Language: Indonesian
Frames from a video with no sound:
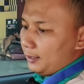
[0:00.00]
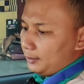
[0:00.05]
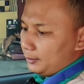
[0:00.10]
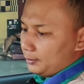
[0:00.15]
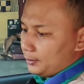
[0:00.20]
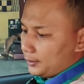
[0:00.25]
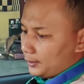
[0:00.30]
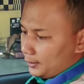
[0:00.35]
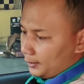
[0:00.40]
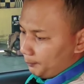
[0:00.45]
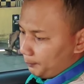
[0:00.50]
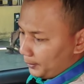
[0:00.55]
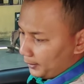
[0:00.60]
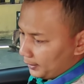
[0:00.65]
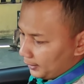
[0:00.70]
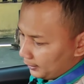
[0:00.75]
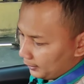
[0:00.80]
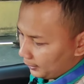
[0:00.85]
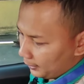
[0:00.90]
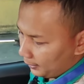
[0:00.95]
lanjut ke
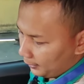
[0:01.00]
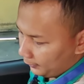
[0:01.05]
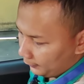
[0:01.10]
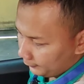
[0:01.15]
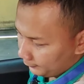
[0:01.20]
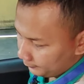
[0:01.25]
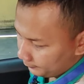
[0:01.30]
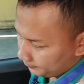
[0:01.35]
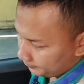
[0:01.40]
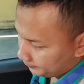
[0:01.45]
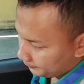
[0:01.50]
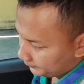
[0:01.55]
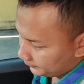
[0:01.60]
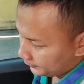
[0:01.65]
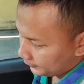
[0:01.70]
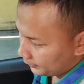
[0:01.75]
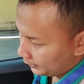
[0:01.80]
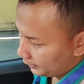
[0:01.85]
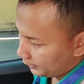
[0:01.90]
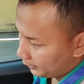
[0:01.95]
bagian tengah
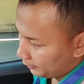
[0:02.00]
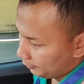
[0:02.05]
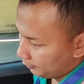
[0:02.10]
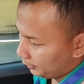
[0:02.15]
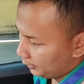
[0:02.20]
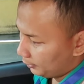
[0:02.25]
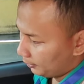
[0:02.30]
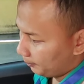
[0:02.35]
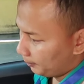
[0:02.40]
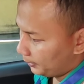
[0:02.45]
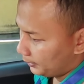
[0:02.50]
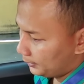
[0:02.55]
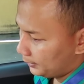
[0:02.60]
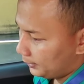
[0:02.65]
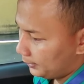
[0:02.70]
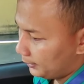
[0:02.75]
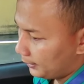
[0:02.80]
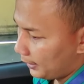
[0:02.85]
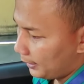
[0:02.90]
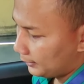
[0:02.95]
tadi hari ini double
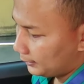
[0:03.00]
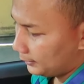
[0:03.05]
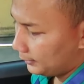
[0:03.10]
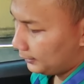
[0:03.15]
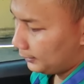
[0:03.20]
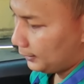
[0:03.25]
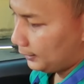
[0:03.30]
din AC